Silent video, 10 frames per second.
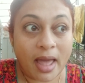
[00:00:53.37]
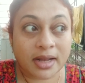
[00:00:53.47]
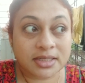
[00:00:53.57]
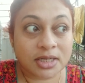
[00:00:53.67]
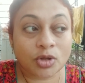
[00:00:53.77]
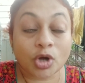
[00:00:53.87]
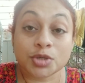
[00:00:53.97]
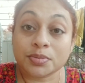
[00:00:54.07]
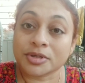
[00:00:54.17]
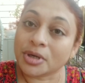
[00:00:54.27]
একটা
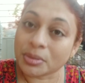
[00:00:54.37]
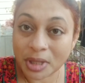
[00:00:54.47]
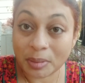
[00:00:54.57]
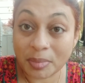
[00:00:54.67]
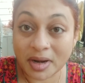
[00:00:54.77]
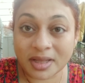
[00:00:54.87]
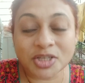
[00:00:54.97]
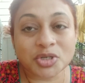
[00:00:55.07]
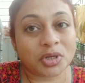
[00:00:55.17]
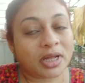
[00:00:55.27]
দশ পনেরোর মধ্যে বেরিয়ে
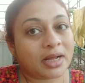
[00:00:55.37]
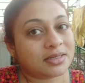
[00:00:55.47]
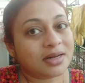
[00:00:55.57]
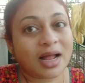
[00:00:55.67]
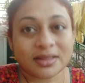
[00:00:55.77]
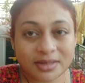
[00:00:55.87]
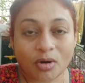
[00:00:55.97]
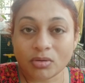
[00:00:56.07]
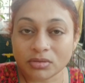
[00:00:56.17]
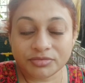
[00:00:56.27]
চলে গেছে রাত্রে
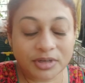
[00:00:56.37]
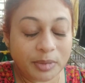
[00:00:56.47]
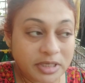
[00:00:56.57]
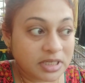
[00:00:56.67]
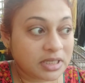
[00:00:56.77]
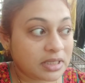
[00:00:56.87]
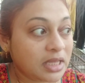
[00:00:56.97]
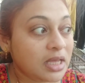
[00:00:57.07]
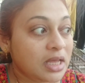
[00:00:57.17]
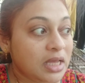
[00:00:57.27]
কখন ফিরবে ঠিক
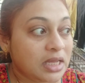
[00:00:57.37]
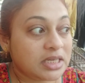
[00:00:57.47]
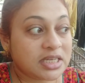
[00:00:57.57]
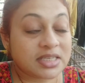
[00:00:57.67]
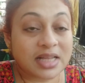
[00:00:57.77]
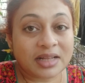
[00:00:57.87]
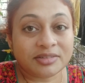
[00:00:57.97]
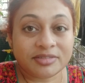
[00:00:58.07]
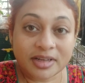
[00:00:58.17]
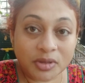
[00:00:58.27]
নেই এসে
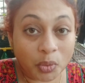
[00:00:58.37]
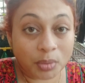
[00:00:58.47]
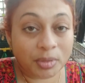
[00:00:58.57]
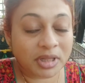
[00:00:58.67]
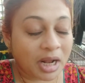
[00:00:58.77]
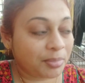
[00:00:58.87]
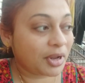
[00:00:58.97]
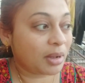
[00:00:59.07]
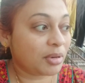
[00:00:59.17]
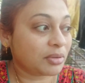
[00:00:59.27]
স্নান ফান করবে
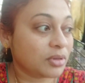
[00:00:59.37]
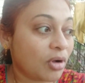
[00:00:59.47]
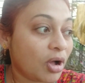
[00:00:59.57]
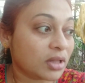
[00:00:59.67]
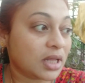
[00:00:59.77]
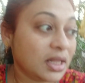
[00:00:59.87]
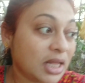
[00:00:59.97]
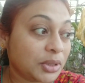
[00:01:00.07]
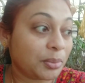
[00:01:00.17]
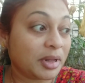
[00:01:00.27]
তারপরে আবার কোনো কথা
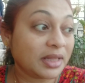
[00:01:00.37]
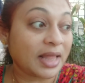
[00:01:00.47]
তা তোমাদের